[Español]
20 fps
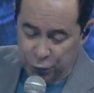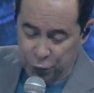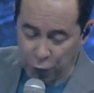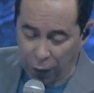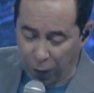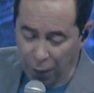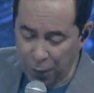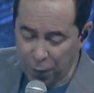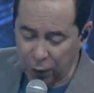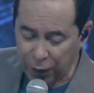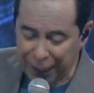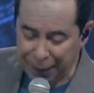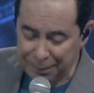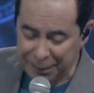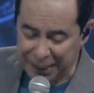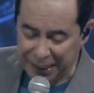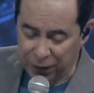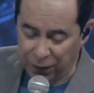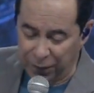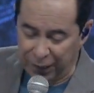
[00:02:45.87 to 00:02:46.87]
todo
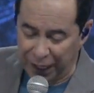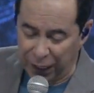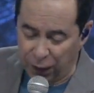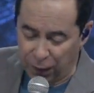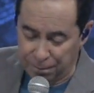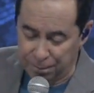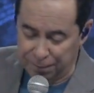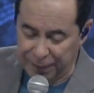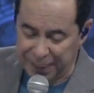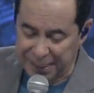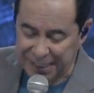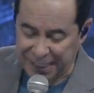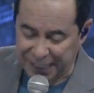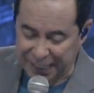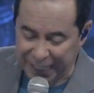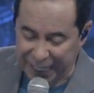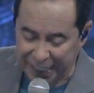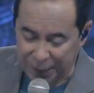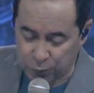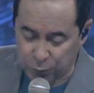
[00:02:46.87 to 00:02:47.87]
camino del hombre es
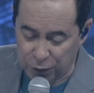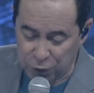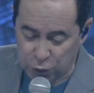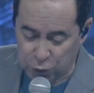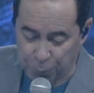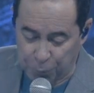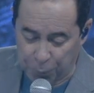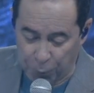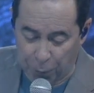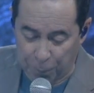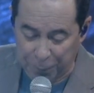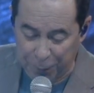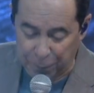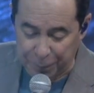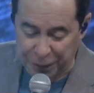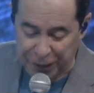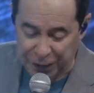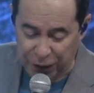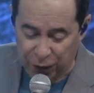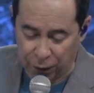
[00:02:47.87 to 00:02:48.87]
recto en su propia
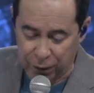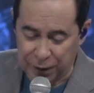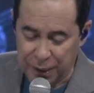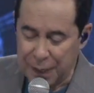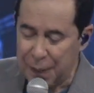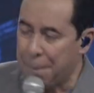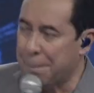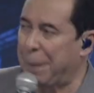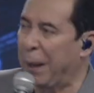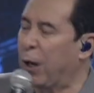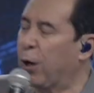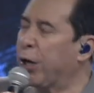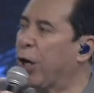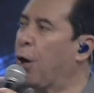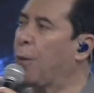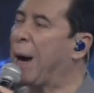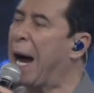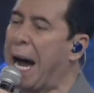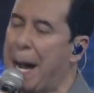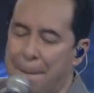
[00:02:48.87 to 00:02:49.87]
opinión, pero
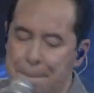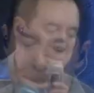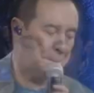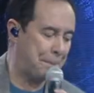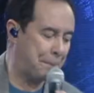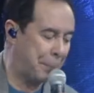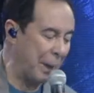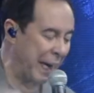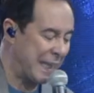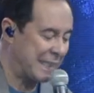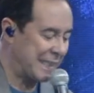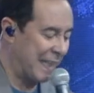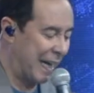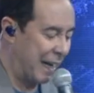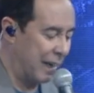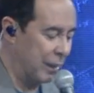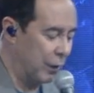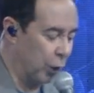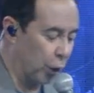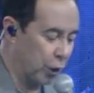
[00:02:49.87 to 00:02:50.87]
Jehová pesa
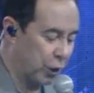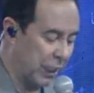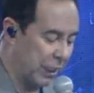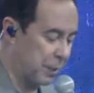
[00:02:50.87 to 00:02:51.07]
los